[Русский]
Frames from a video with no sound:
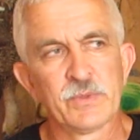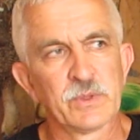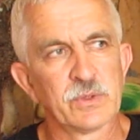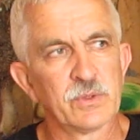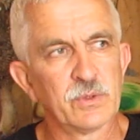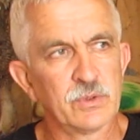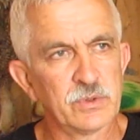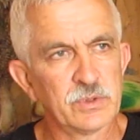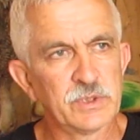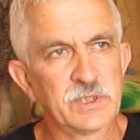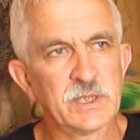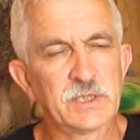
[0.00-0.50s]

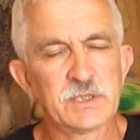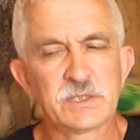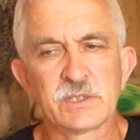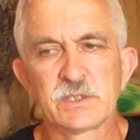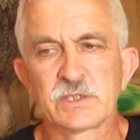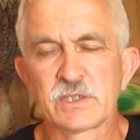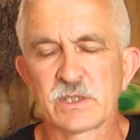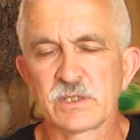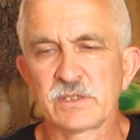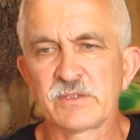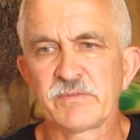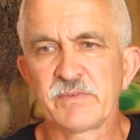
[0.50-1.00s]
Но есть
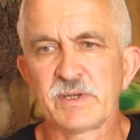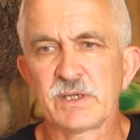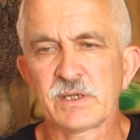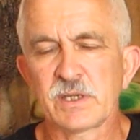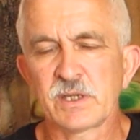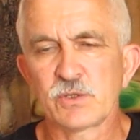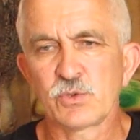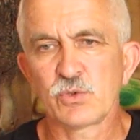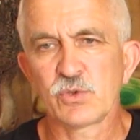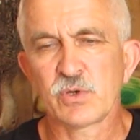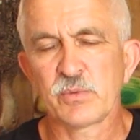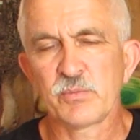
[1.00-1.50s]
средства,
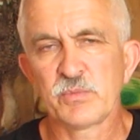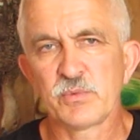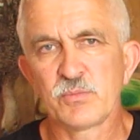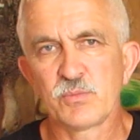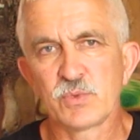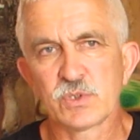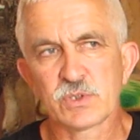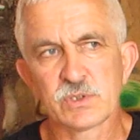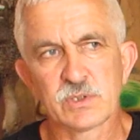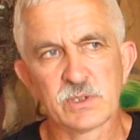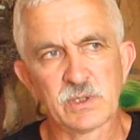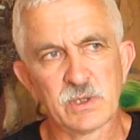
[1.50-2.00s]
которыми
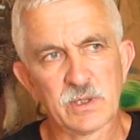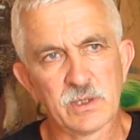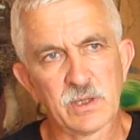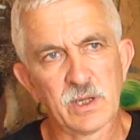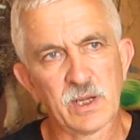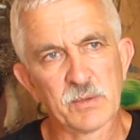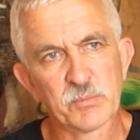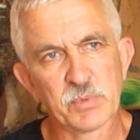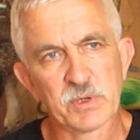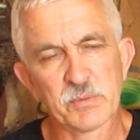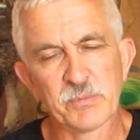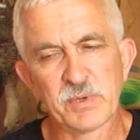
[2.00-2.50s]

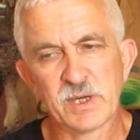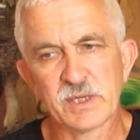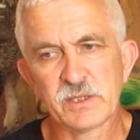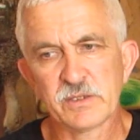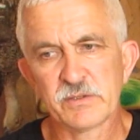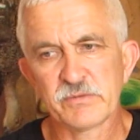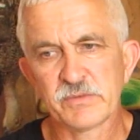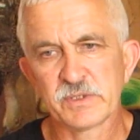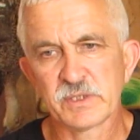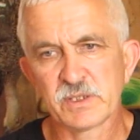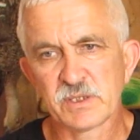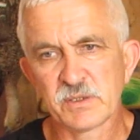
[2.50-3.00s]
можно
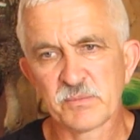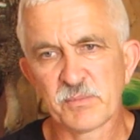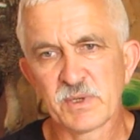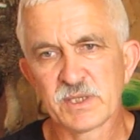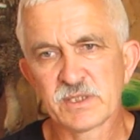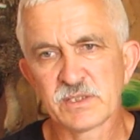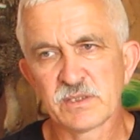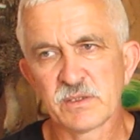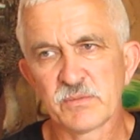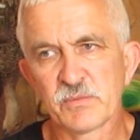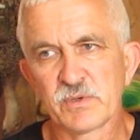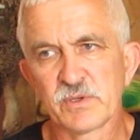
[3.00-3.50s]
обрабатывать
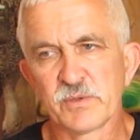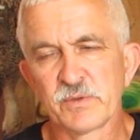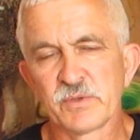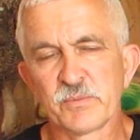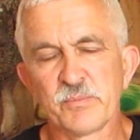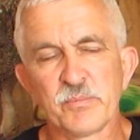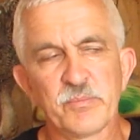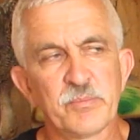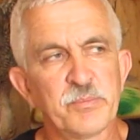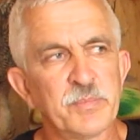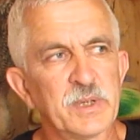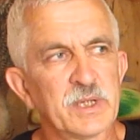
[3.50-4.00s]
намазным э,
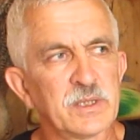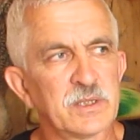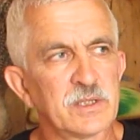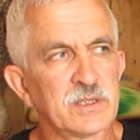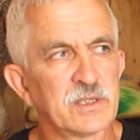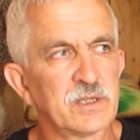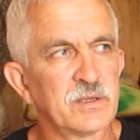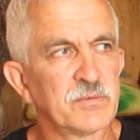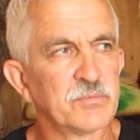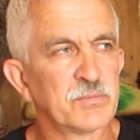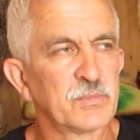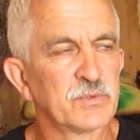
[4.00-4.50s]

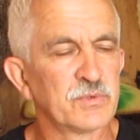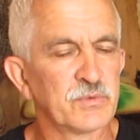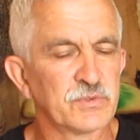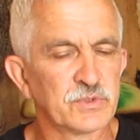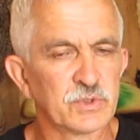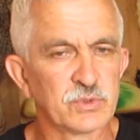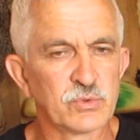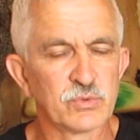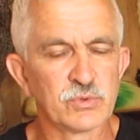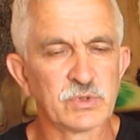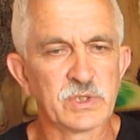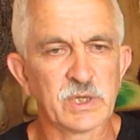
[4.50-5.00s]
методом
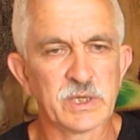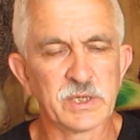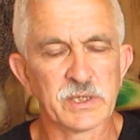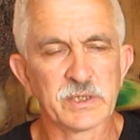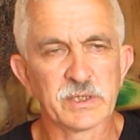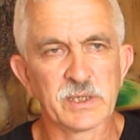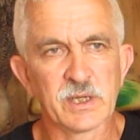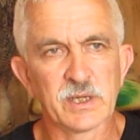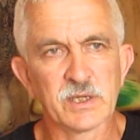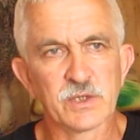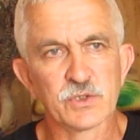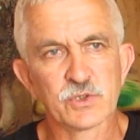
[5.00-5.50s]
снутри
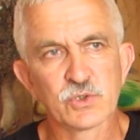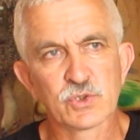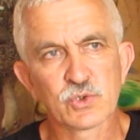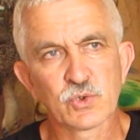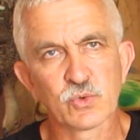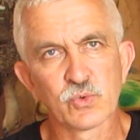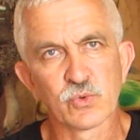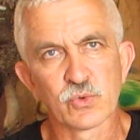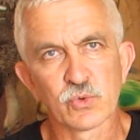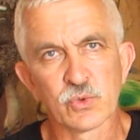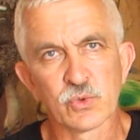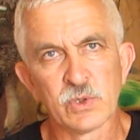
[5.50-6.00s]
на
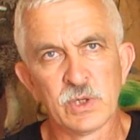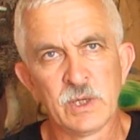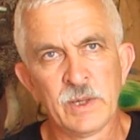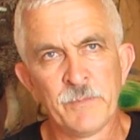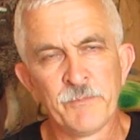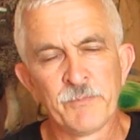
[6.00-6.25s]
шкуру.